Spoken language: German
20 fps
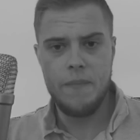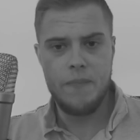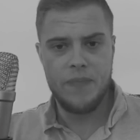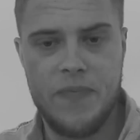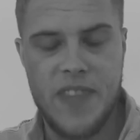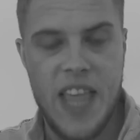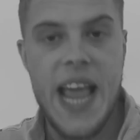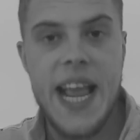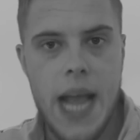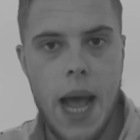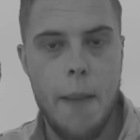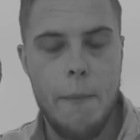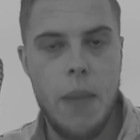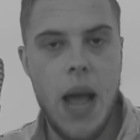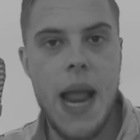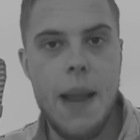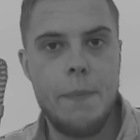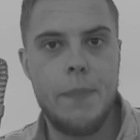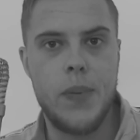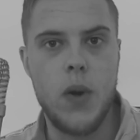Digga,
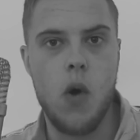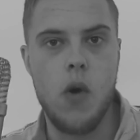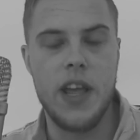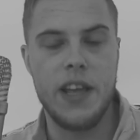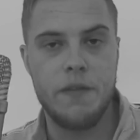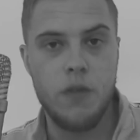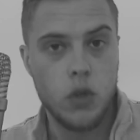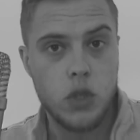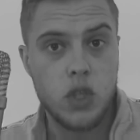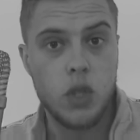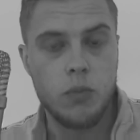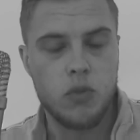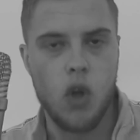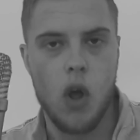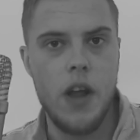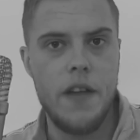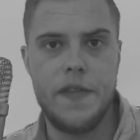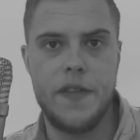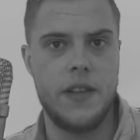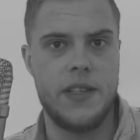mindblowing. Wo zum
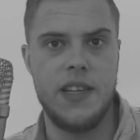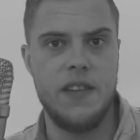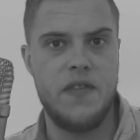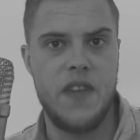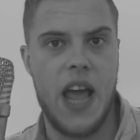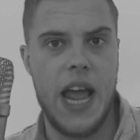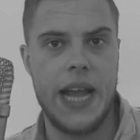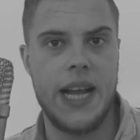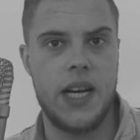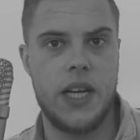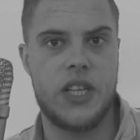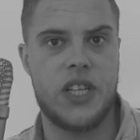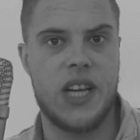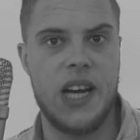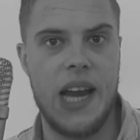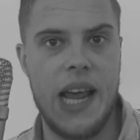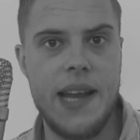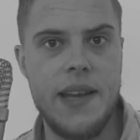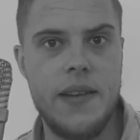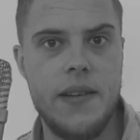Teufel sind wir eigentlich
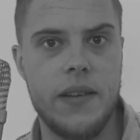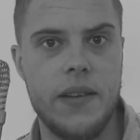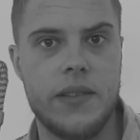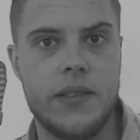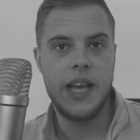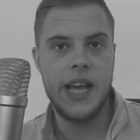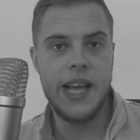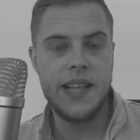gelandet?